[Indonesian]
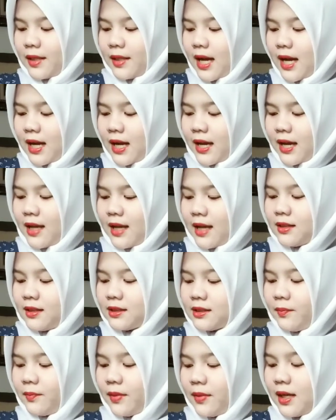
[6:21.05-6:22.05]
yang L
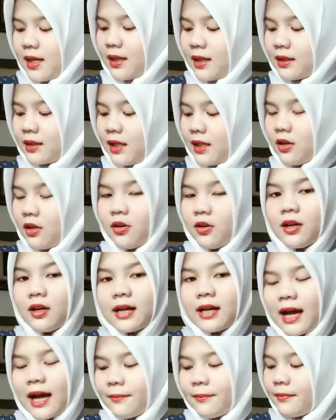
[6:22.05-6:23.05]
9
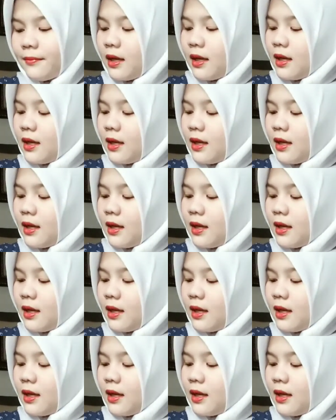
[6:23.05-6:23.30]
kg